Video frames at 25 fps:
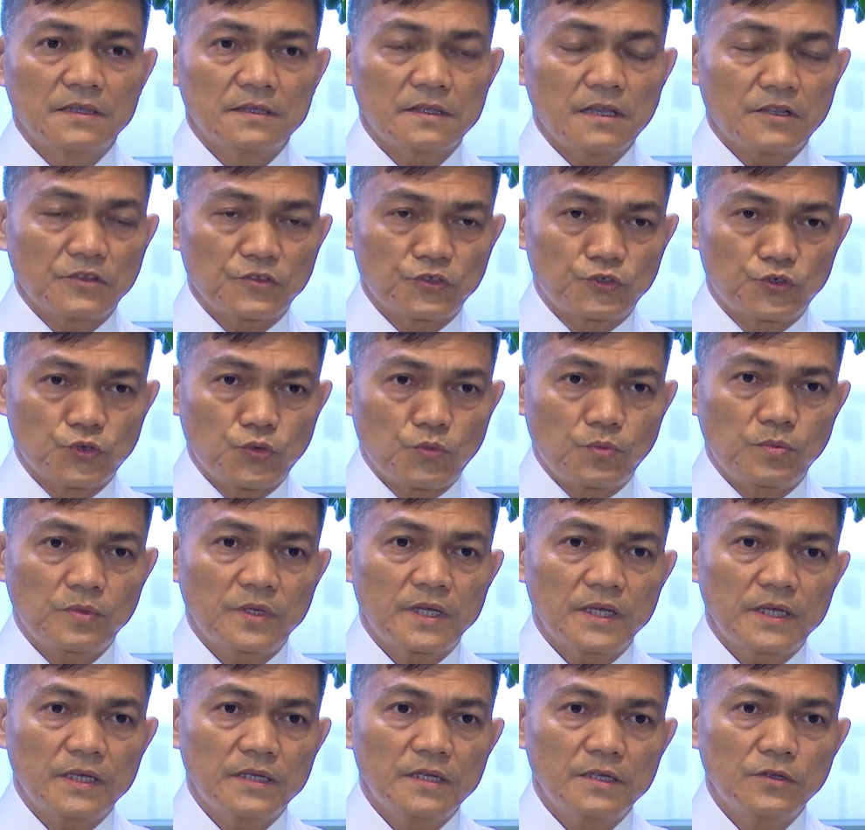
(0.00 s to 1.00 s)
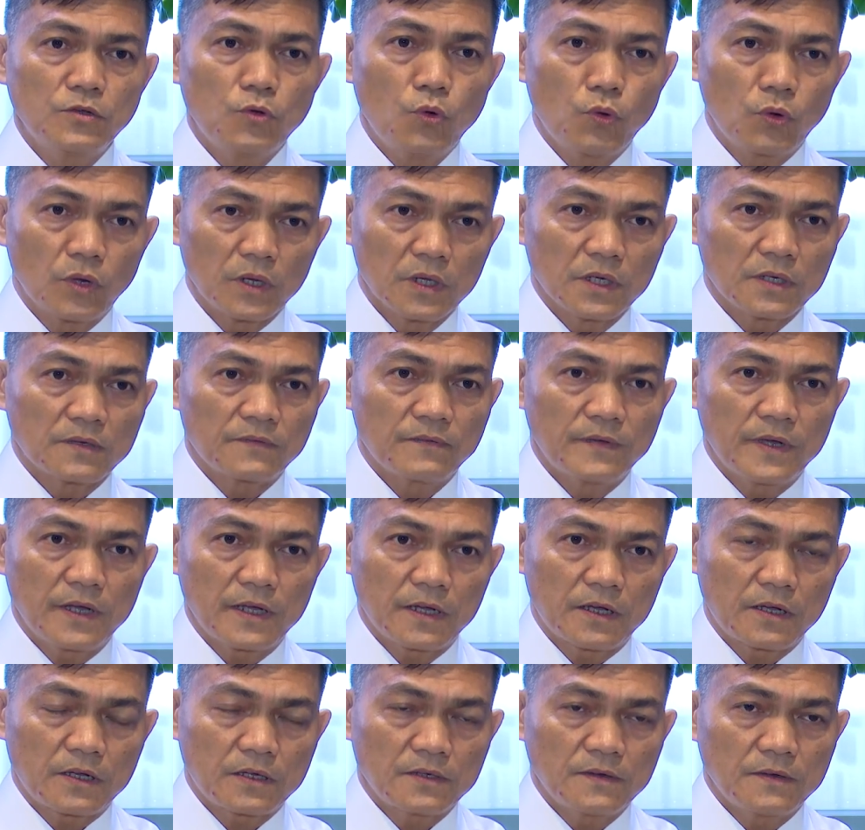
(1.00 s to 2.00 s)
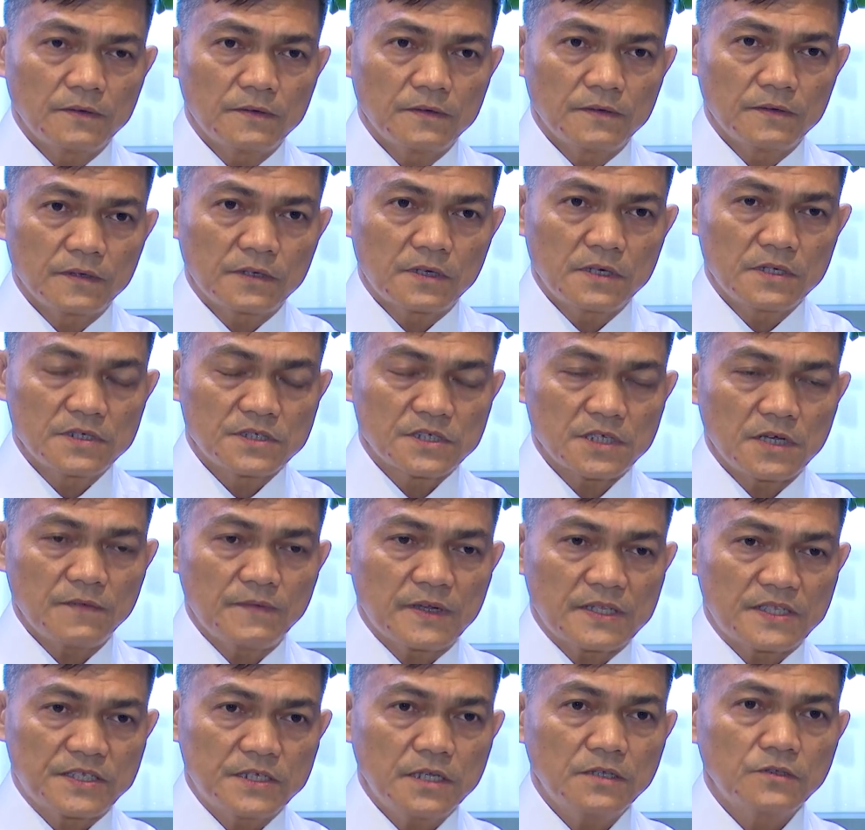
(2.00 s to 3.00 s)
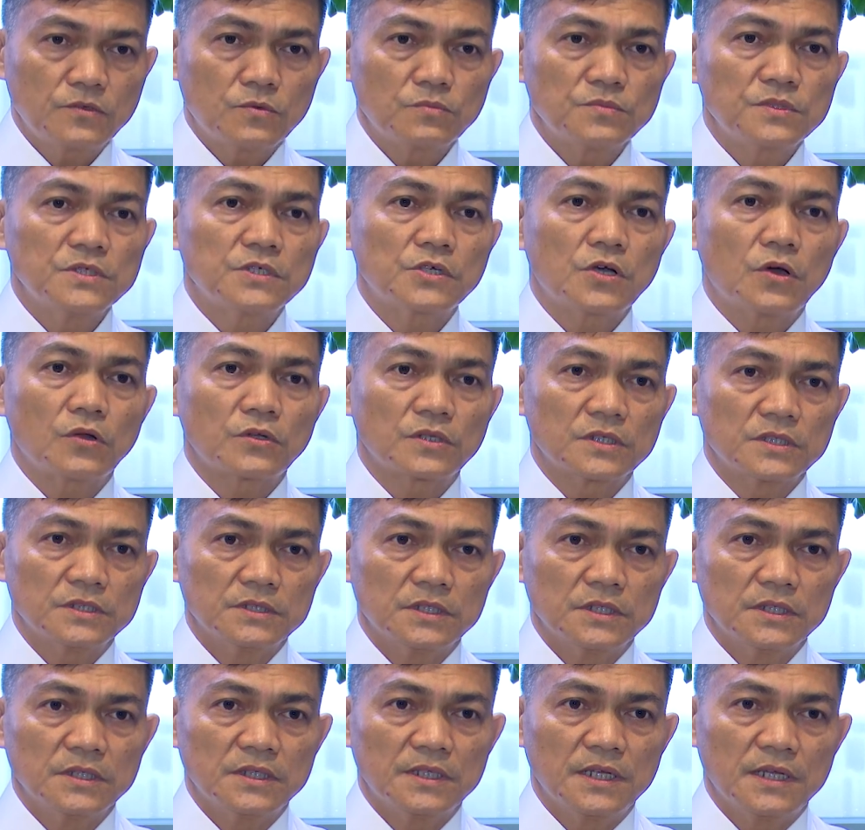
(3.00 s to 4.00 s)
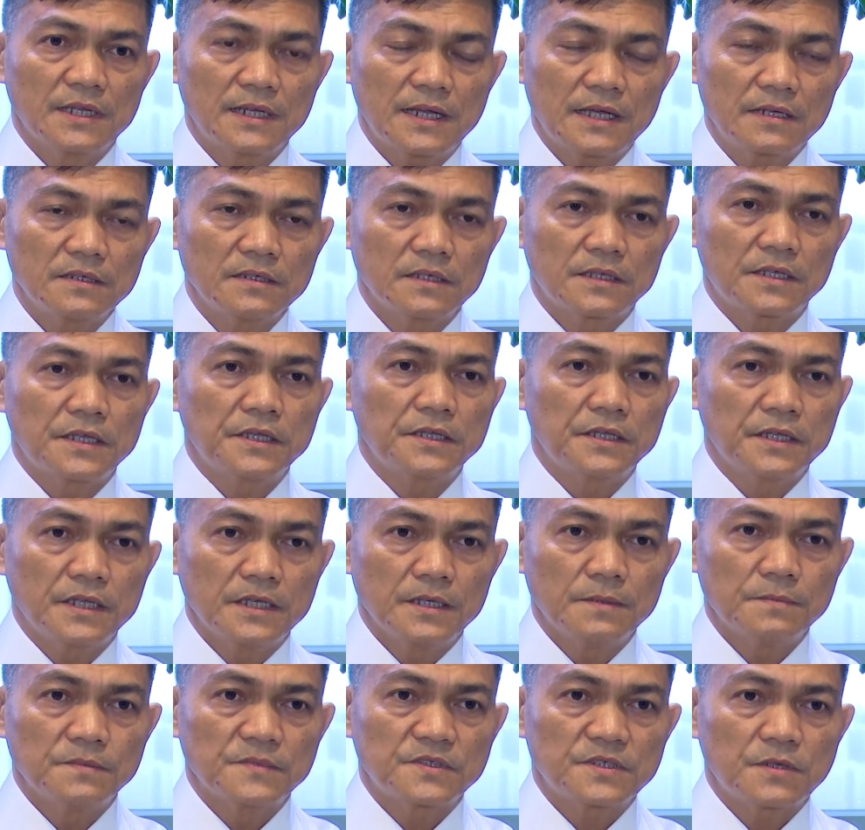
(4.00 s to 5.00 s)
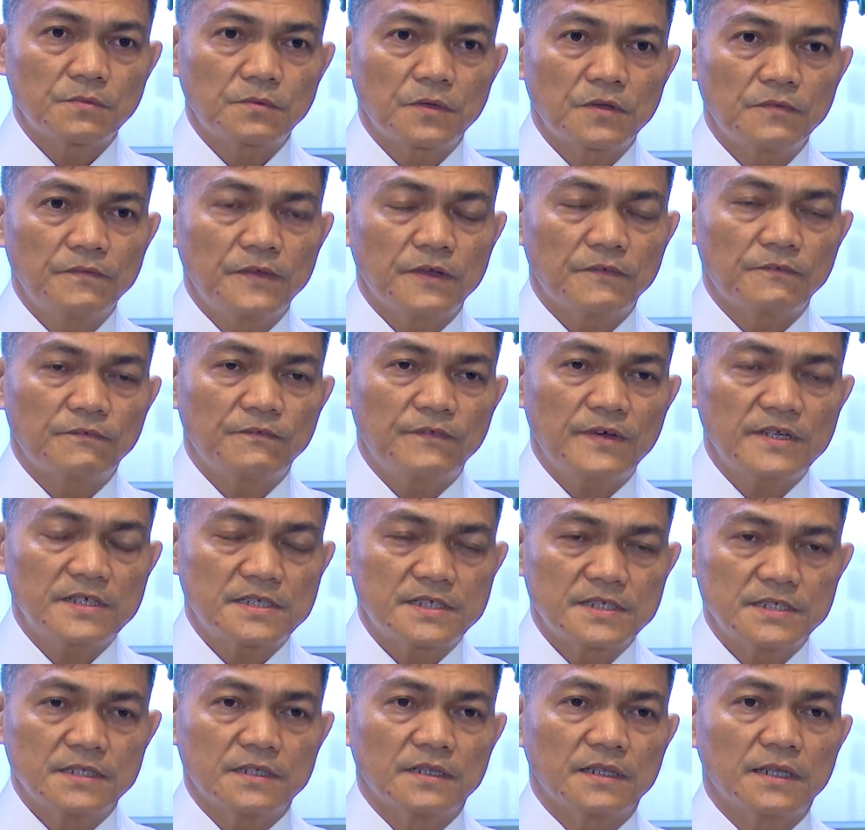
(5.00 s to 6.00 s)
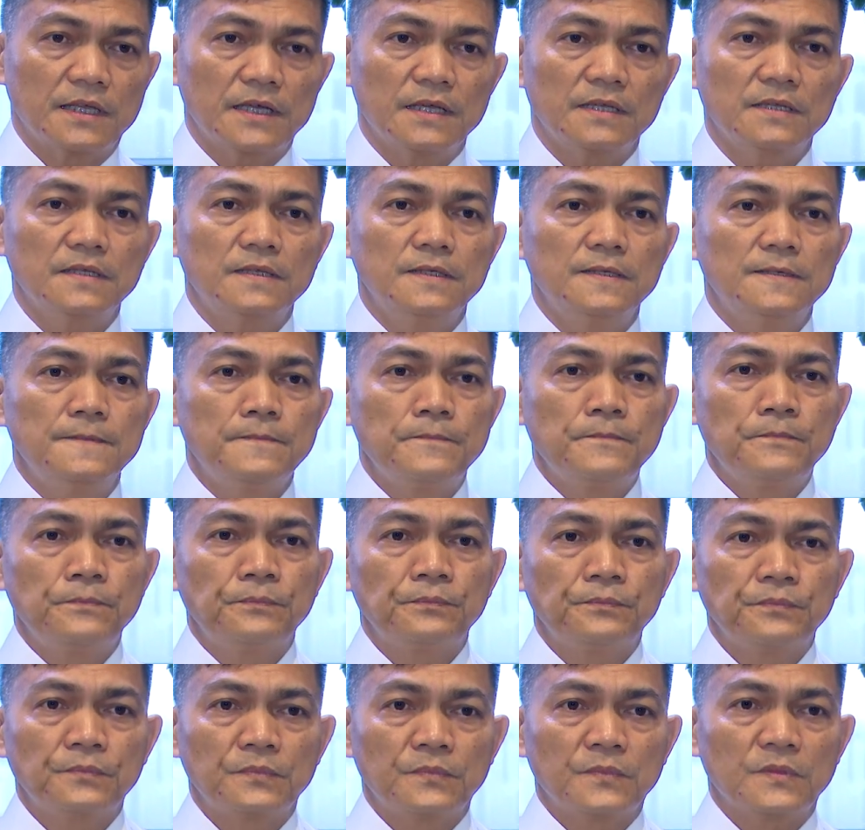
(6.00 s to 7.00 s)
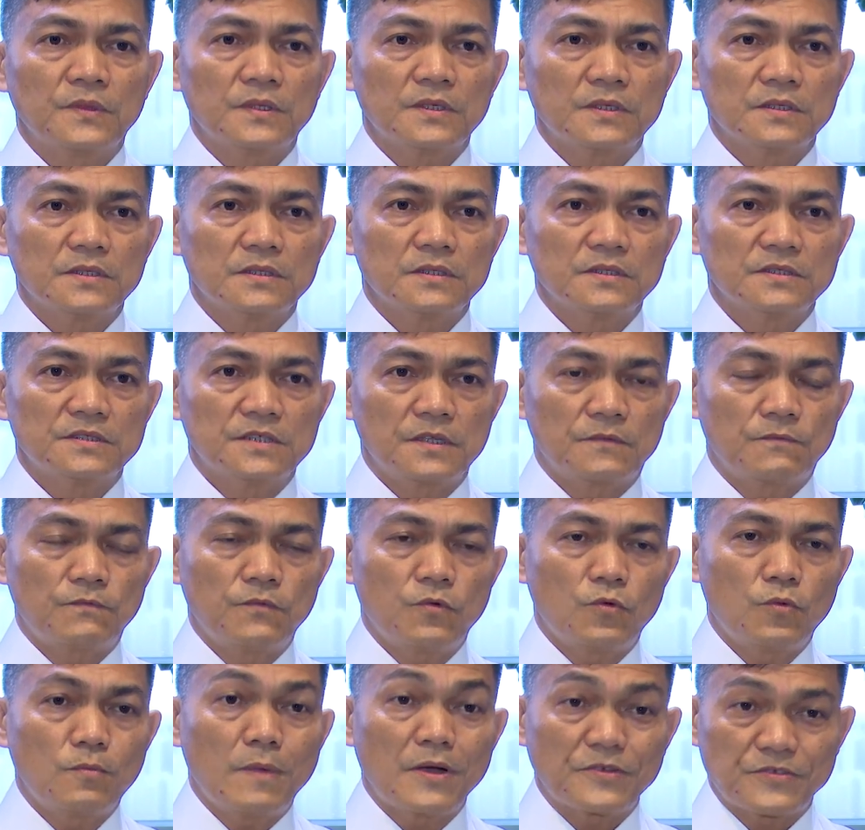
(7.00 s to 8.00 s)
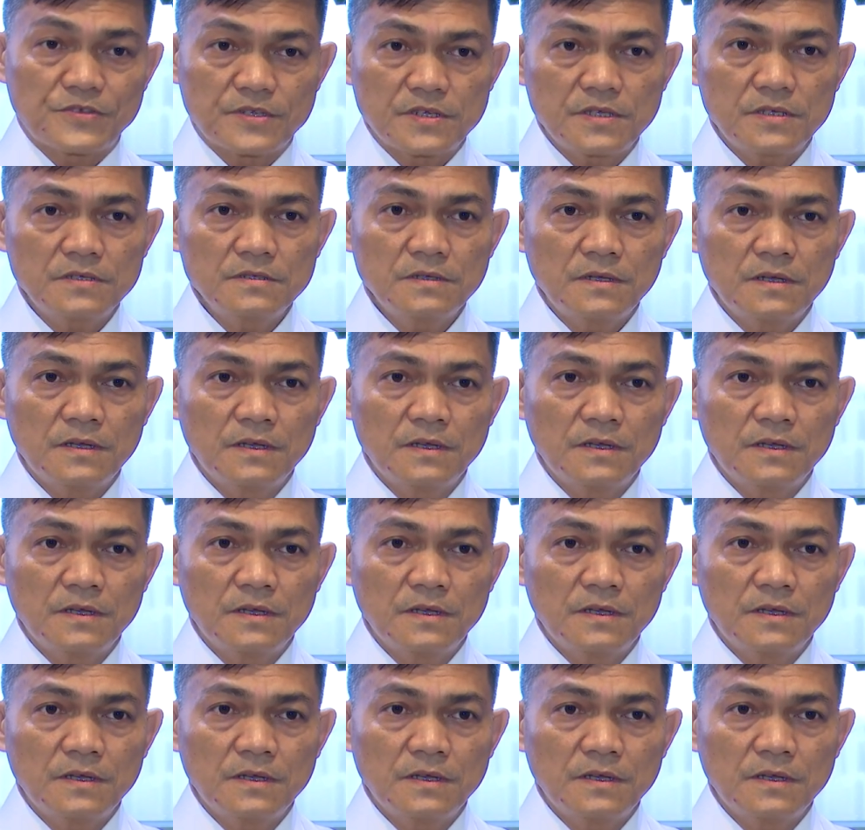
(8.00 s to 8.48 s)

tận dụng cái nguồn lực về ờ, cơ sở vật chất cũng như con người năng lực kinh nghiệm trong cái việc phát triển cái ờ, dịch vụ bảo dưỡng